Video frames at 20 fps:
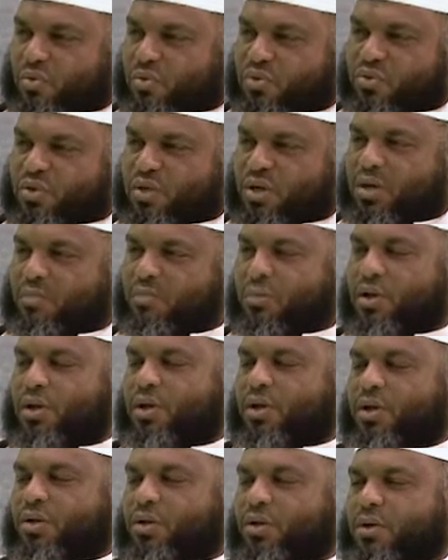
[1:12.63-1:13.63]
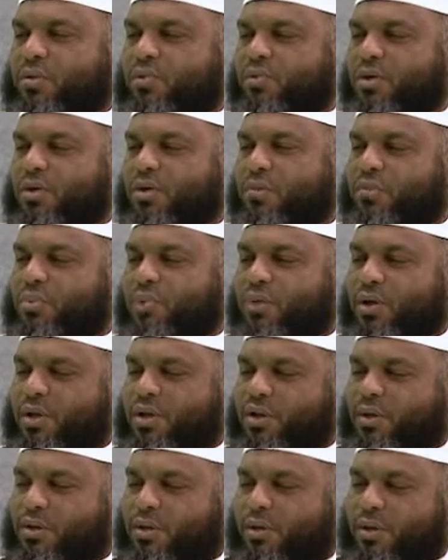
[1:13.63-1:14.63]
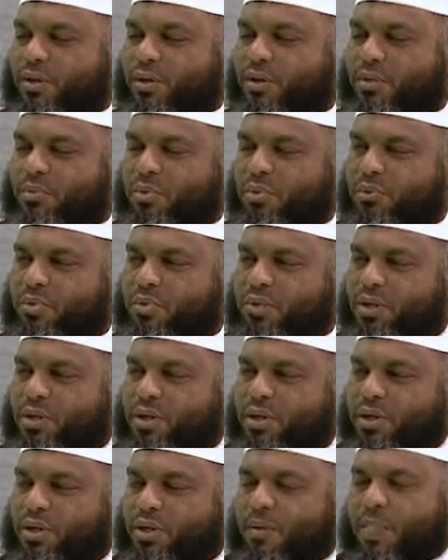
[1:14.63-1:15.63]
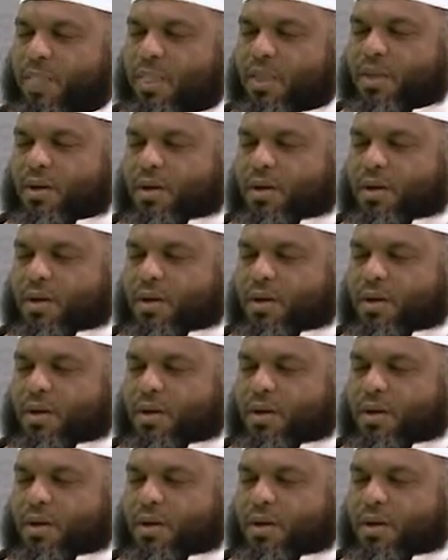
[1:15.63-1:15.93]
والسلام على أشرف الأنبياء وخاتم المرسلين